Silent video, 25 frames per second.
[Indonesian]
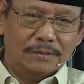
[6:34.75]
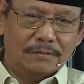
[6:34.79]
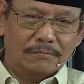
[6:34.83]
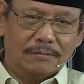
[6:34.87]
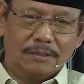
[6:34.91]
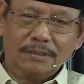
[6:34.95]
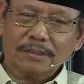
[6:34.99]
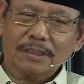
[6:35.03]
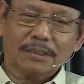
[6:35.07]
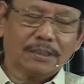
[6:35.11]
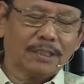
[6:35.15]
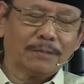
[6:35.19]

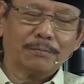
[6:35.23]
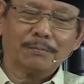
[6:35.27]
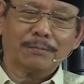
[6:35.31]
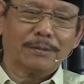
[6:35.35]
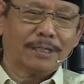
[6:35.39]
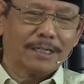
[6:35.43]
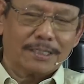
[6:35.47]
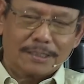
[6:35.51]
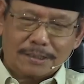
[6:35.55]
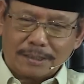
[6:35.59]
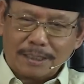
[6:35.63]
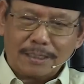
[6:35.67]
Kue tetap
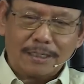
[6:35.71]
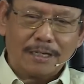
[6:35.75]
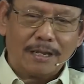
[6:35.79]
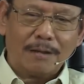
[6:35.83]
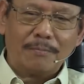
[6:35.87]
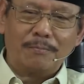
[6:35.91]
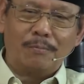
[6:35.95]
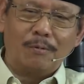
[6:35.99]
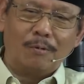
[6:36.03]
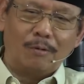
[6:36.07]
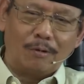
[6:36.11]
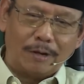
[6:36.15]
Kristen ya
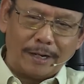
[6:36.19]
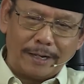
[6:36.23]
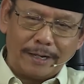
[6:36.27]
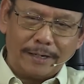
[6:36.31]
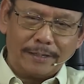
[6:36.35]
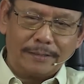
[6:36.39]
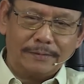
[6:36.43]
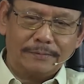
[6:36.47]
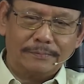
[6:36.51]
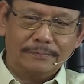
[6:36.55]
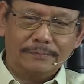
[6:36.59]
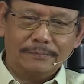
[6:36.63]
boleh.
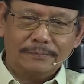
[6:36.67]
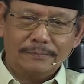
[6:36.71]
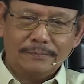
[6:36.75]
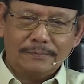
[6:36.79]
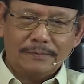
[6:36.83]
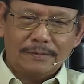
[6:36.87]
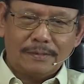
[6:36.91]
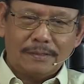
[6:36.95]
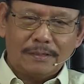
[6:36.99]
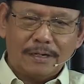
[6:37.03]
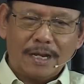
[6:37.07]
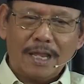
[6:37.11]

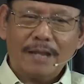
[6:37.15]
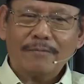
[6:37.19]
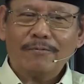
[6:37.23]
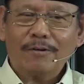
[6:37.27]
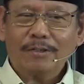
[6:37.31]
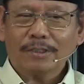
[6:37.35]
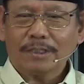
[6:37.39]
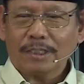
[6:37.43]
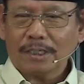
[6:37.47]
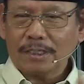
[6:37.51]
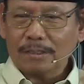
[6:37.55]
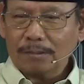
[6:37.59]
Lalu
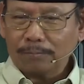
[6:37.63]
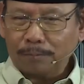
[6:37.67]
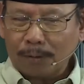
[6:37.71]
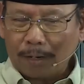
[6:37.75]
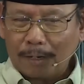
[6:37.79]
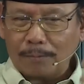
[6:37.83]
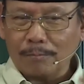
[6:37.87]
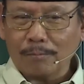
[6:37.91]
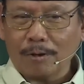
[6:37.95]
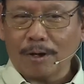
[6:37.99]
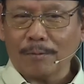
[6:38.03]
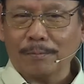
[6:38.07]
Bos diri
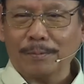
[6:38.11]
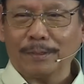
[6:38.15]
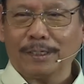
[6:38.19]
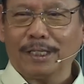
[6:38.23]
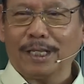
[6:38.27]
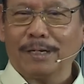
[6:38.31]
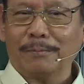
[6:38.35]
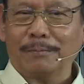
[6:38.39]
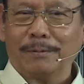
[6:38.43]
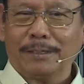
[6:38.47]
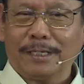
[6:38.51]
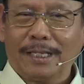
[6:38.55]
bareng buat
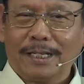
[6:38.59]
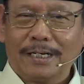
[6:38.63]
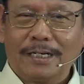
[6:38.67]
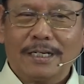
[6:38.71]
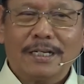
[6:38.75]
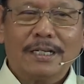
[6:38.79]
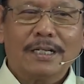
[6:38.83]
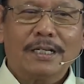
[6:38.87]
pikir-pikir